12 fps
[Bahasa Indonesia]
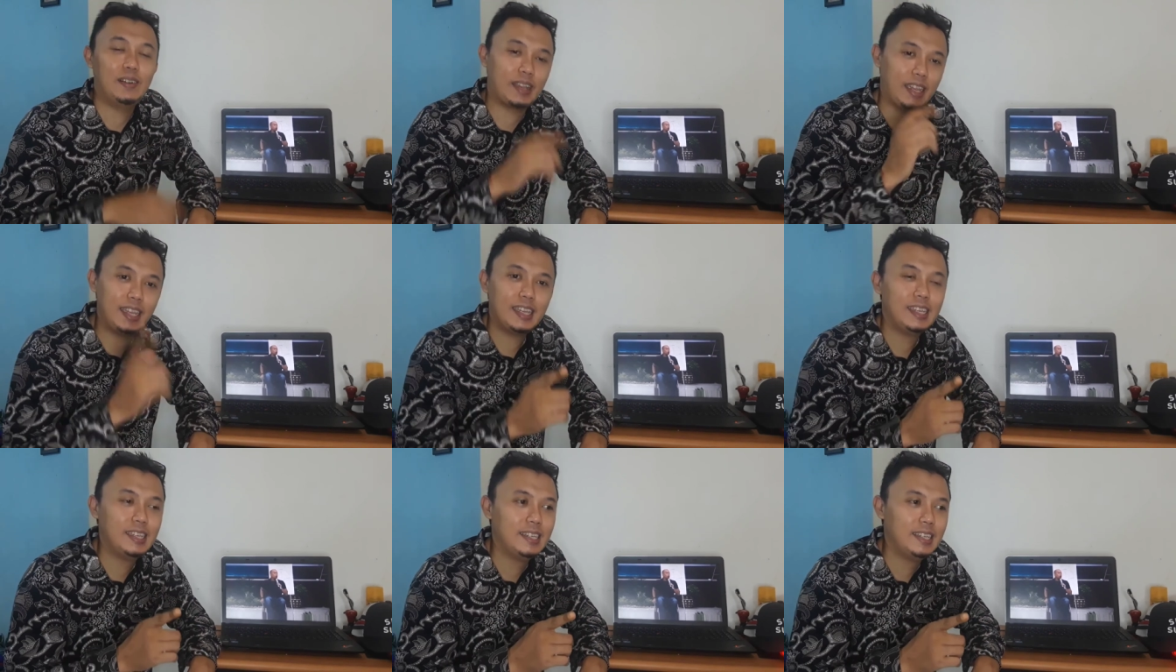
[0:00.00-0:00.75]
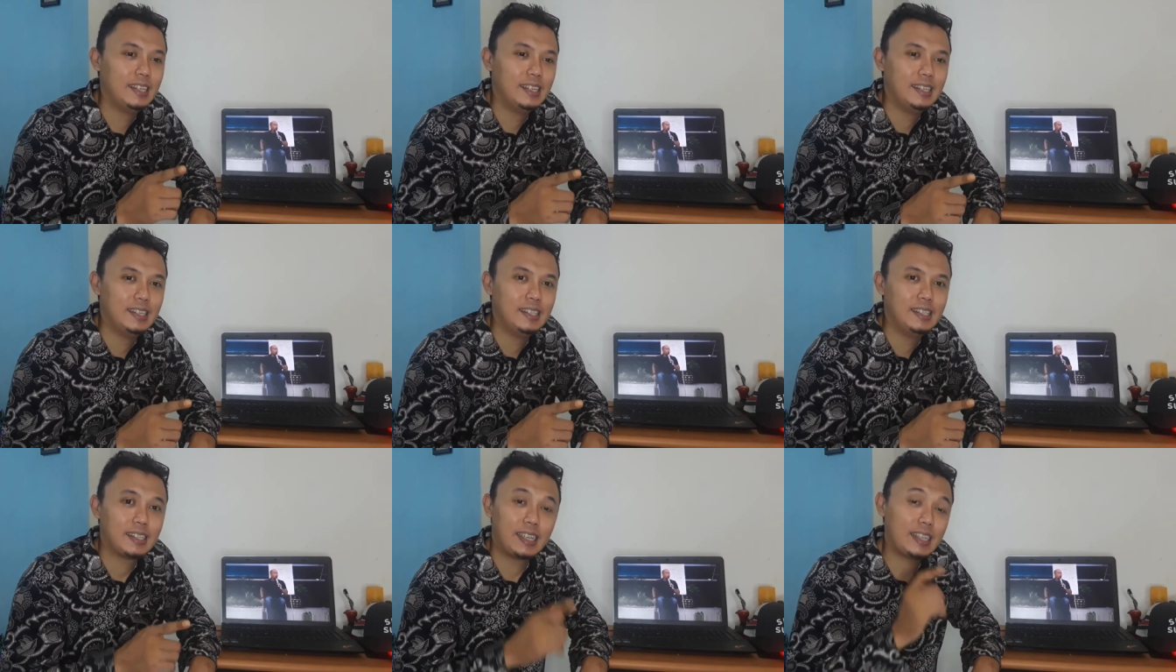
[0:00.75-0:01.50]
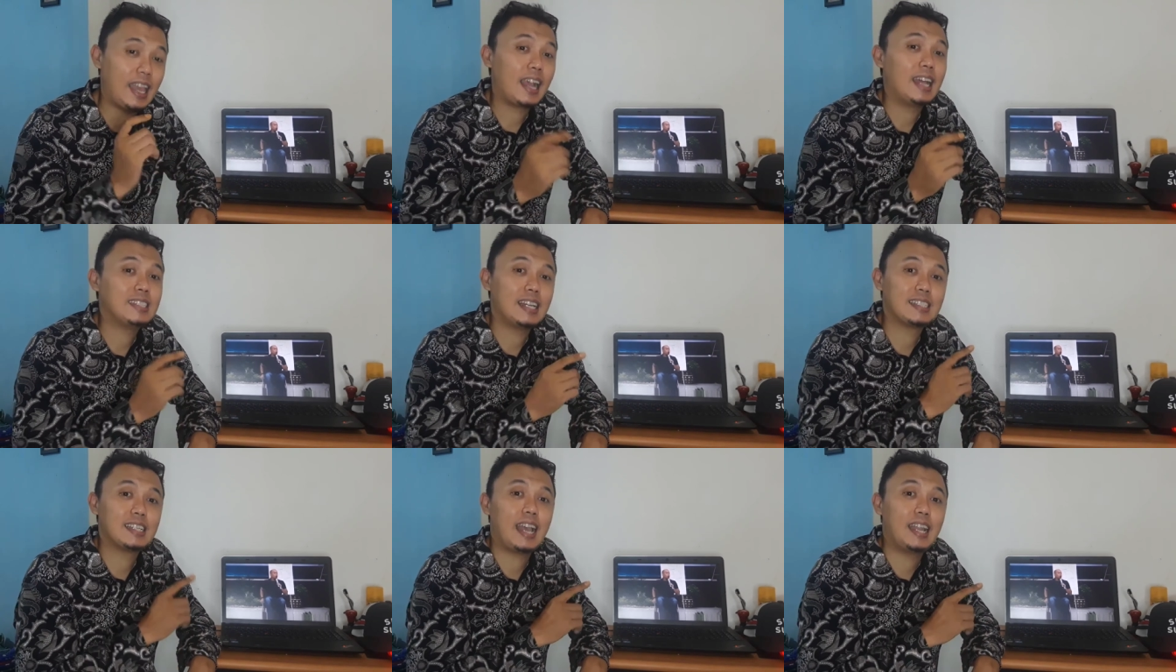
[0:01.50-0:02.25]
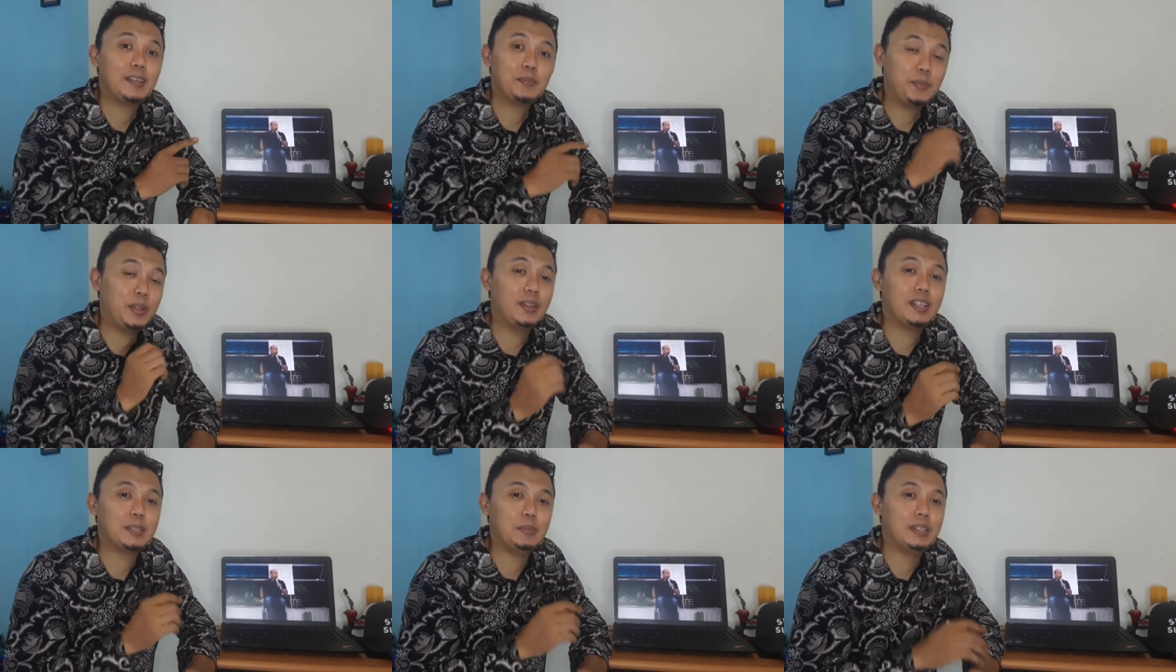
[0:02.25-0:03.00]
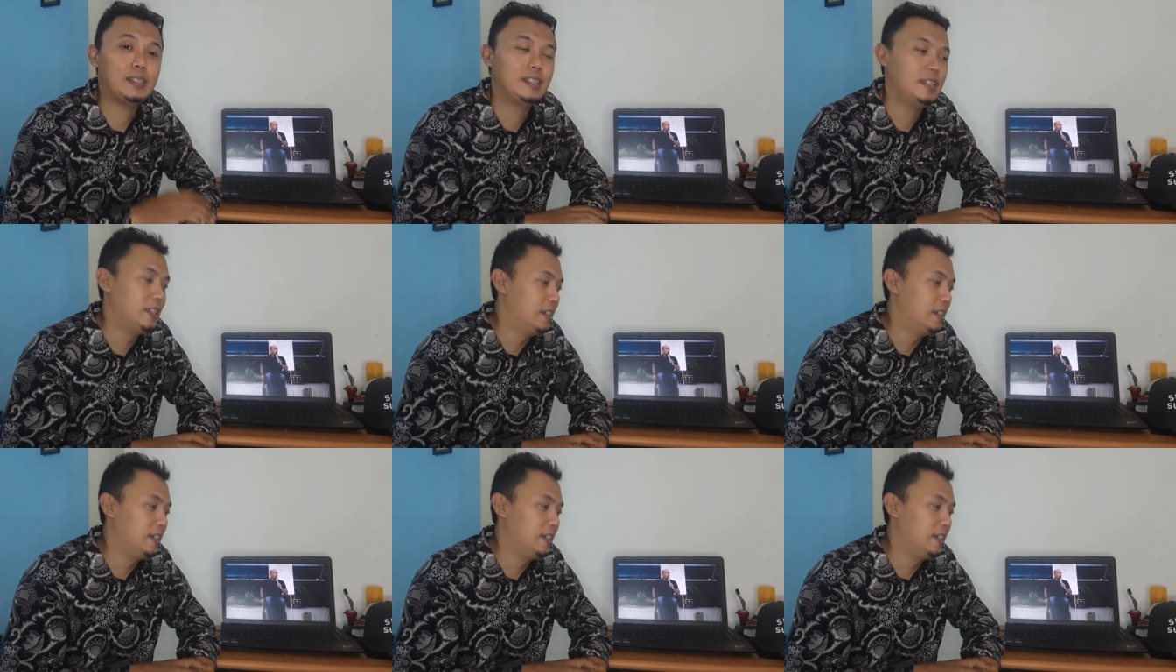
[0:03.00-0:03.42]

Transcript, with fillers: Oke, kita akan saksikan video tersebut.